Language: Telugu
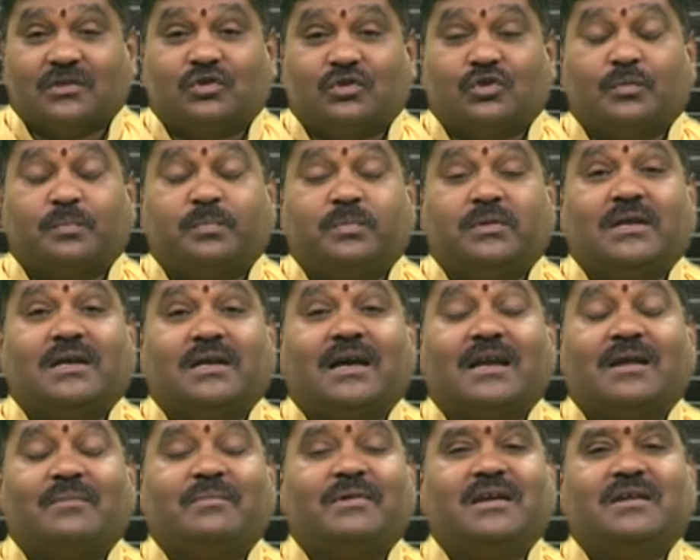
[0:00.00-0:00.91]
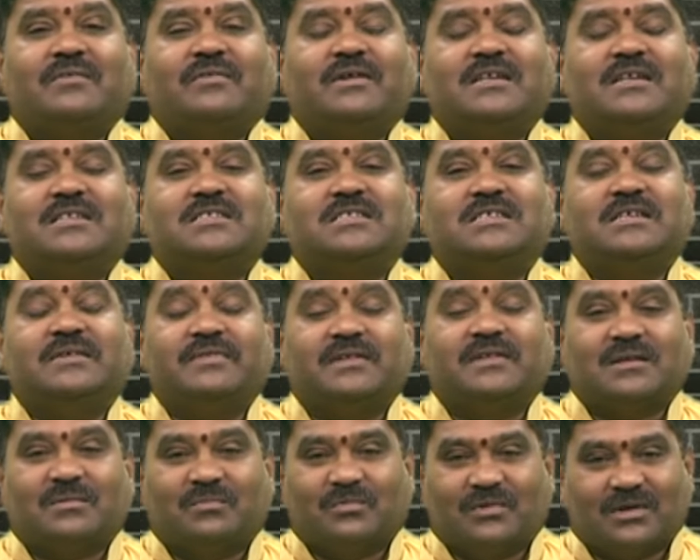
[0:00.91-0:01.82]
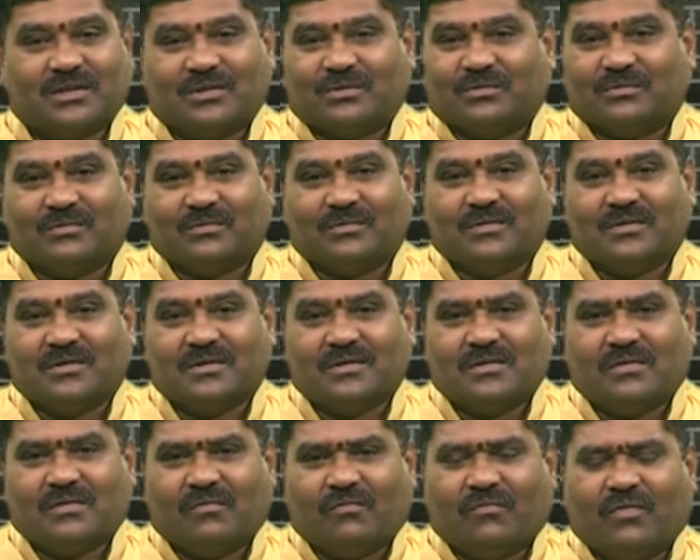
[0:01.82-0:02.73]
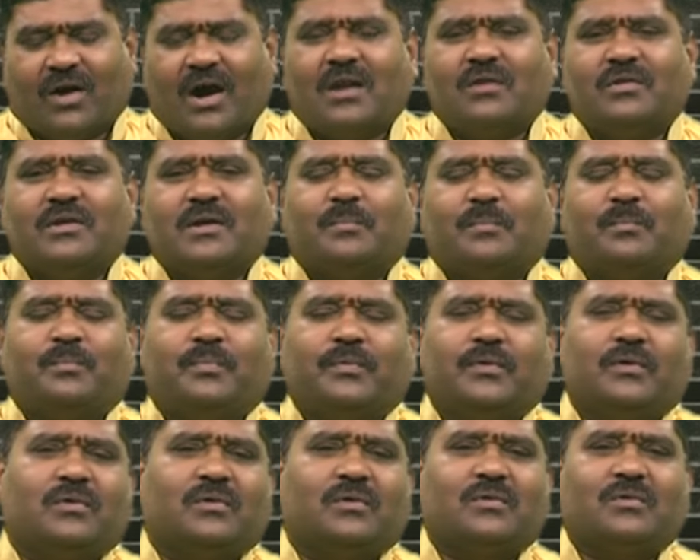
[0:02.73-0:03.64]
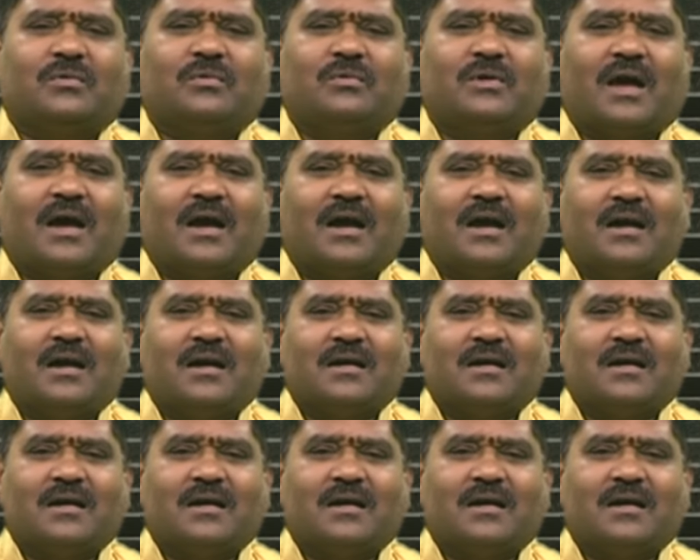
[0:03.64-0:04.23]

తృప్తికరమైనటువంటి జీవితం ఉండదు వాళ్ళు ఎప్పుడూ కూడా